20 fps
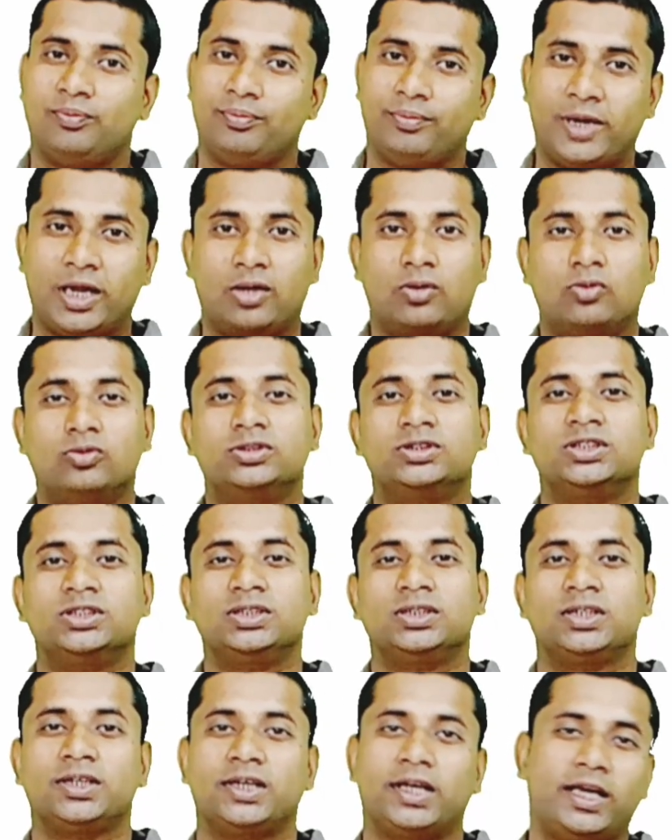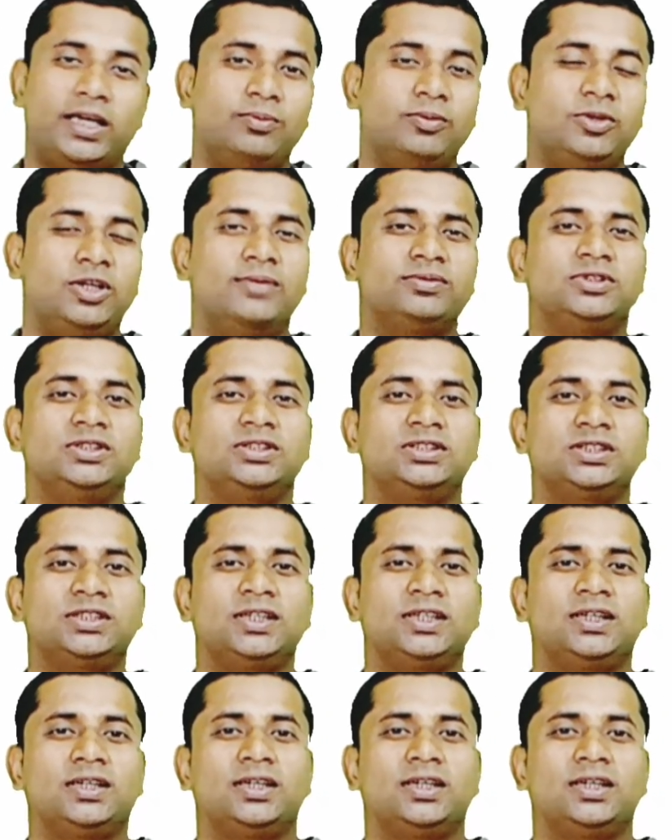बैंकों से एनबीएफसी से